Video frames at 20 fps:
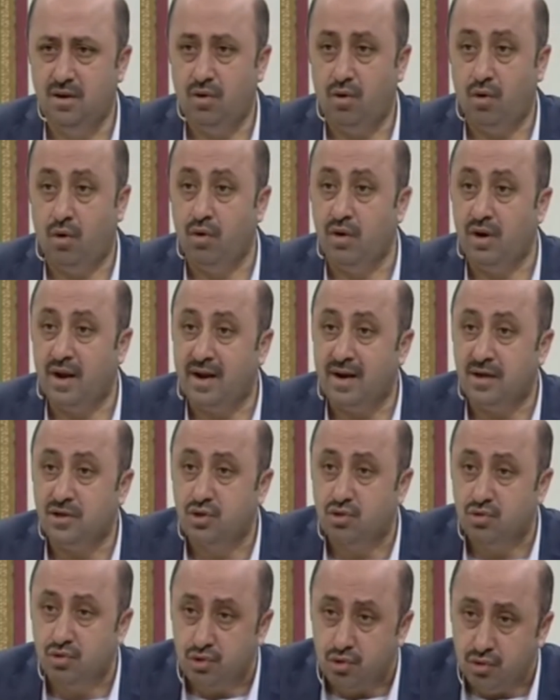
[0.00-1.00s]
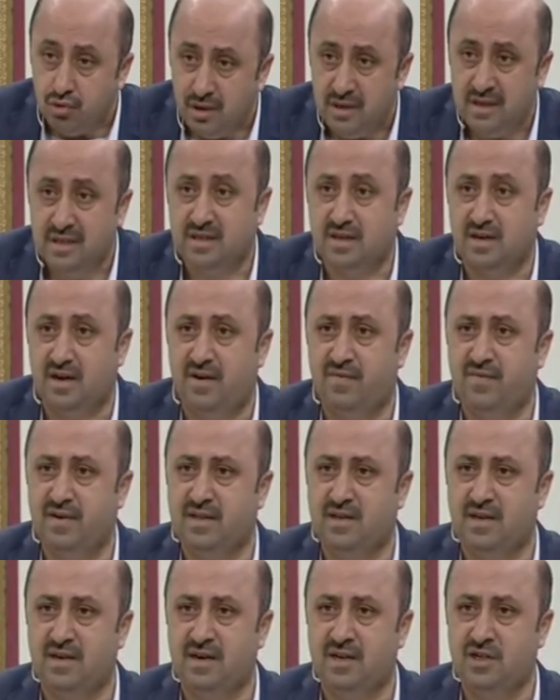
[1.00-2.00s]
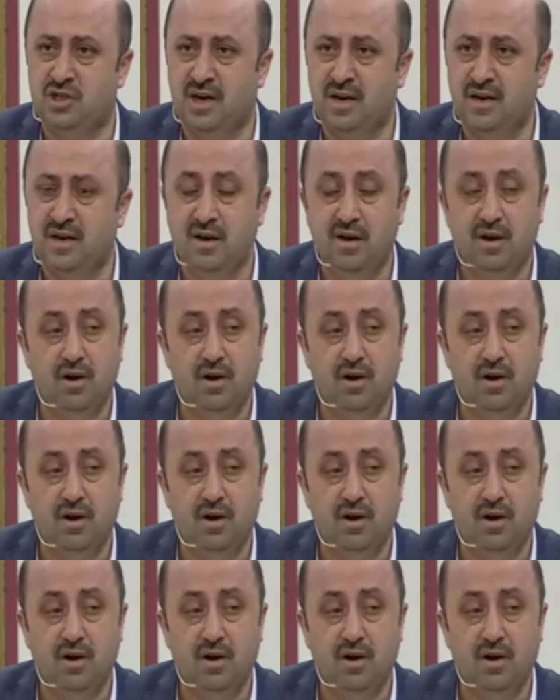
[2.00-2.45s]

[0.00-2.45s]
onlara suçunu itiraf ettirecek,